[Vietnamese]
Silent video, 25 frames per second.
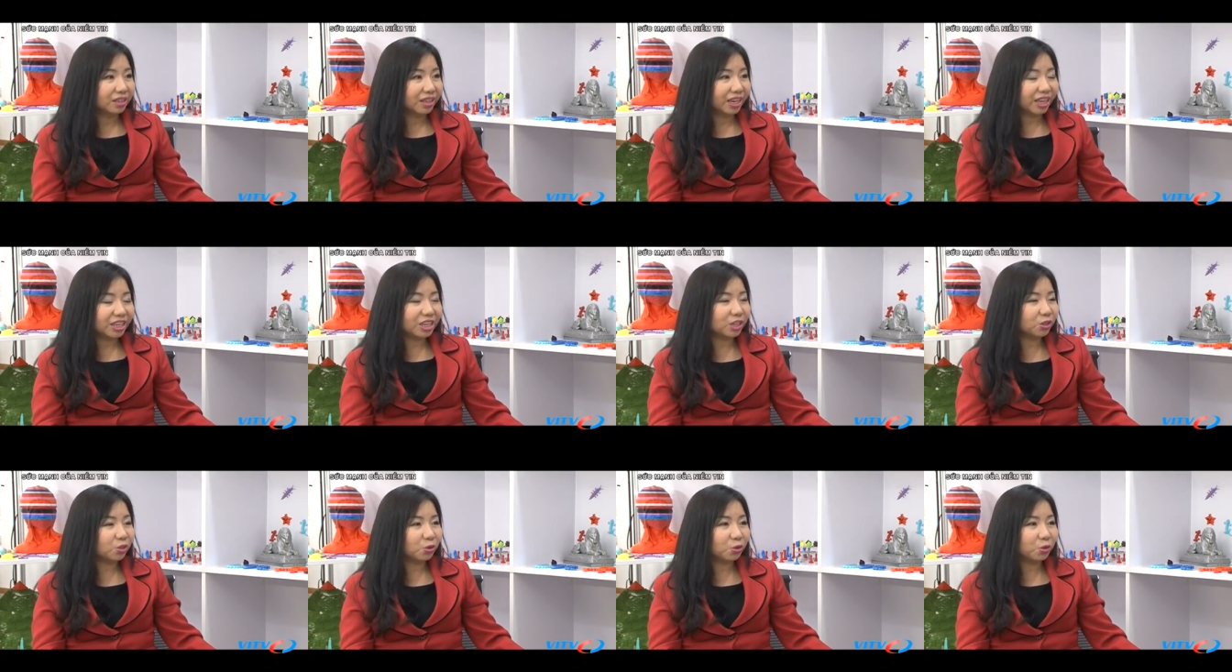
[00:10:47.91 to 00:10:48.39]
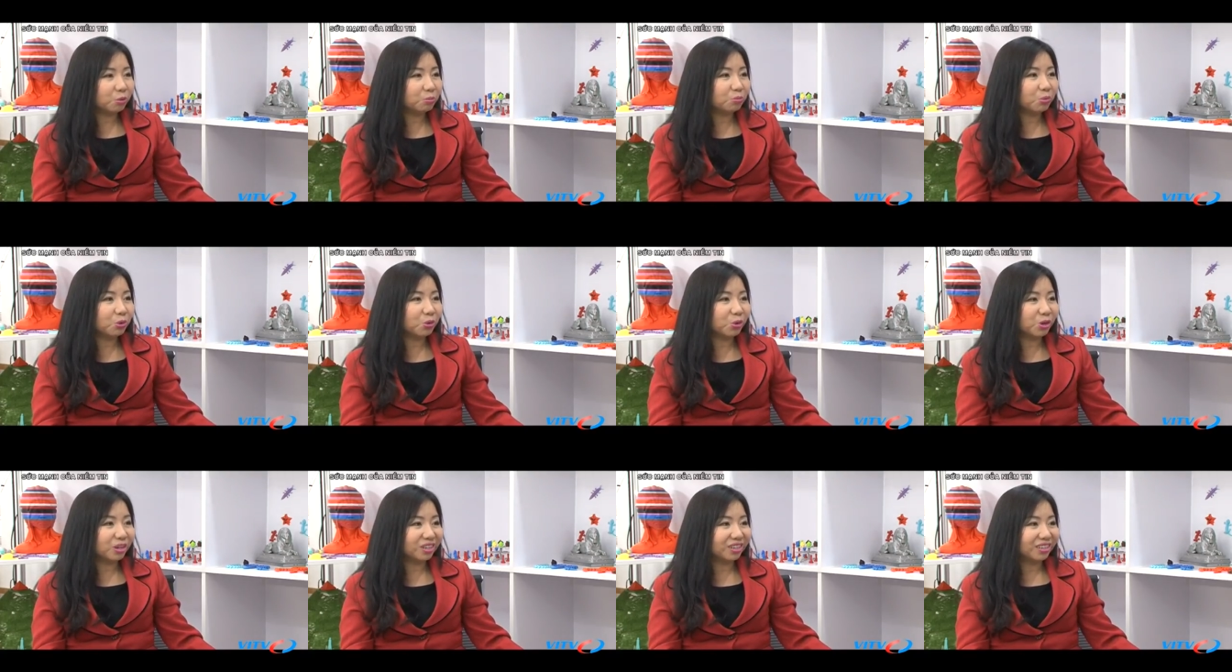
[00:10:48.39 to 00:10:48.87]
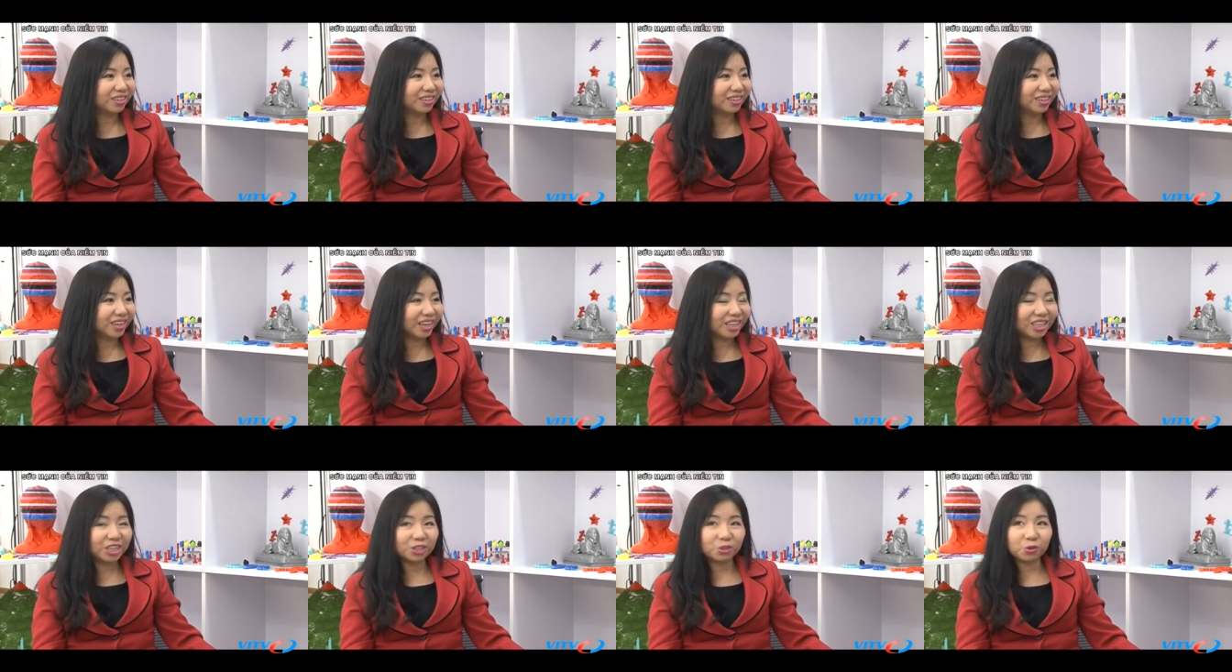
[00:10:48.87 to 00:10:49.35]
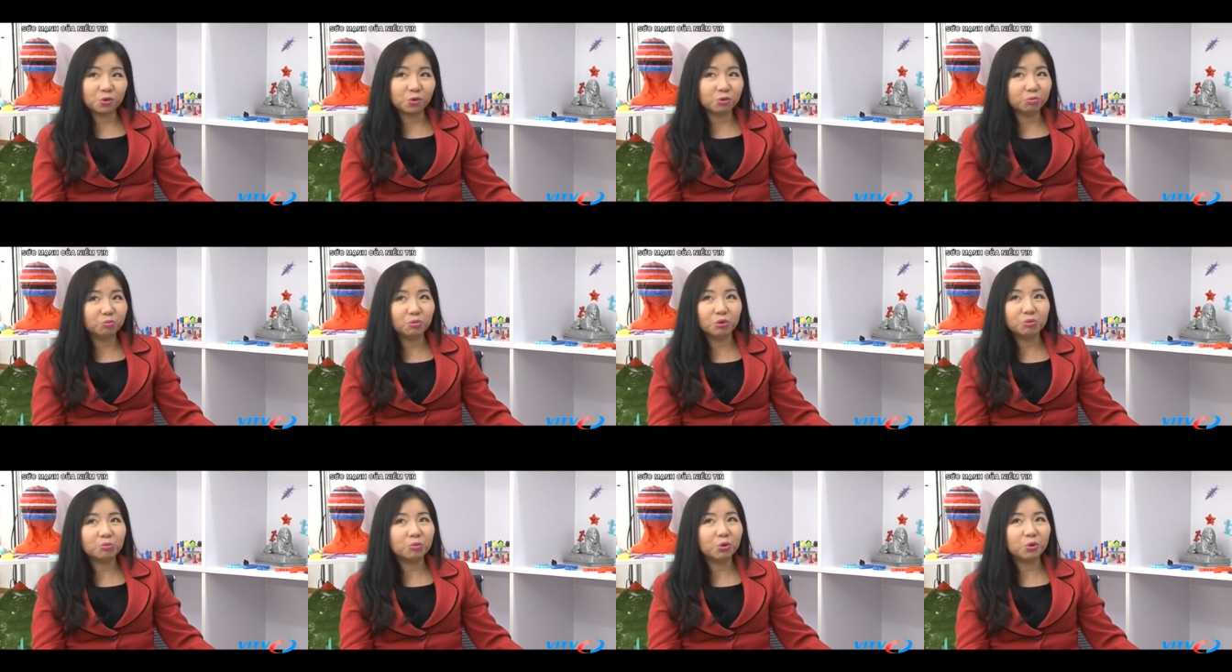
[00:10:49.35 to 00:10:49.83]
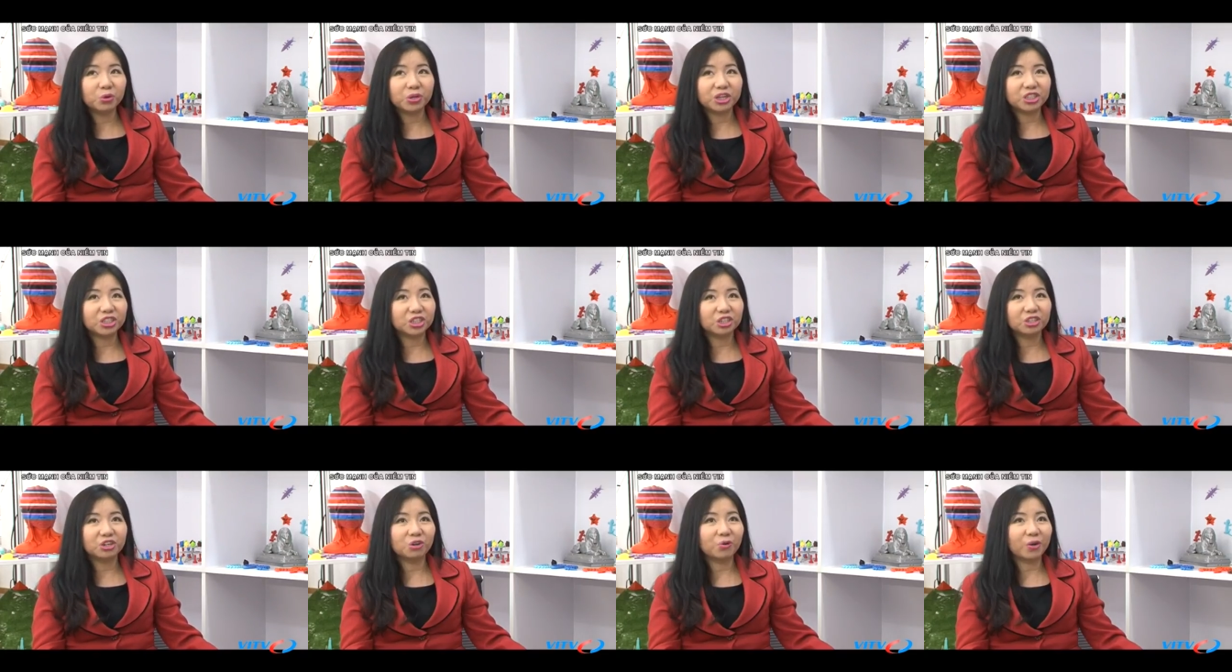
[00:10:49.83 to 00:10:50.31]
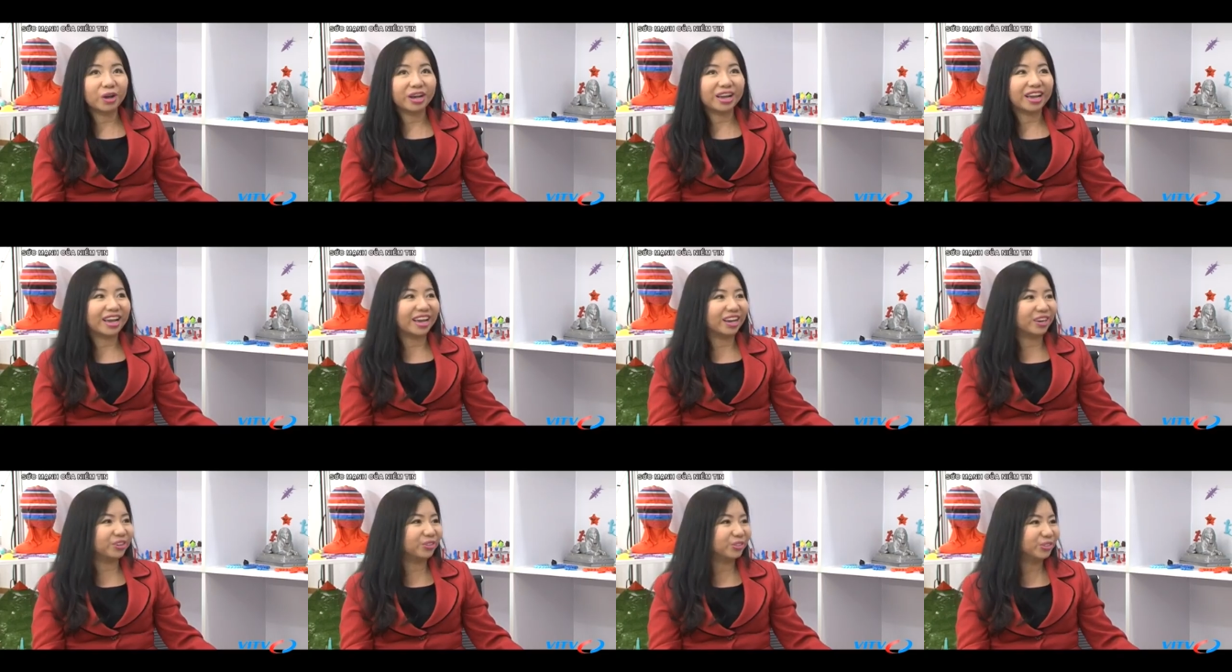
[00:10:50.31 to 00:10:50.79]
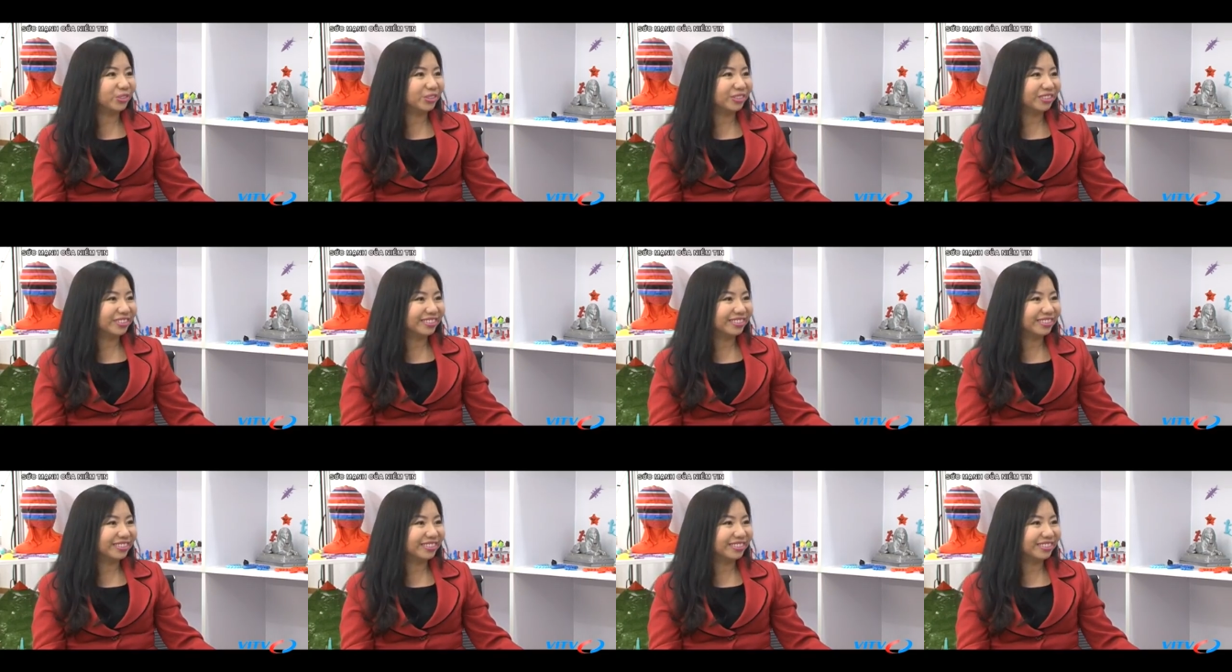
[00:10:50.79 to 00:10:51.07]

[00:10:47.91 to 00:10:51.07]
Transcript: cái gì tôi cũng mua cái gì tôi cũng muốn mua để cho nó hoàn hảo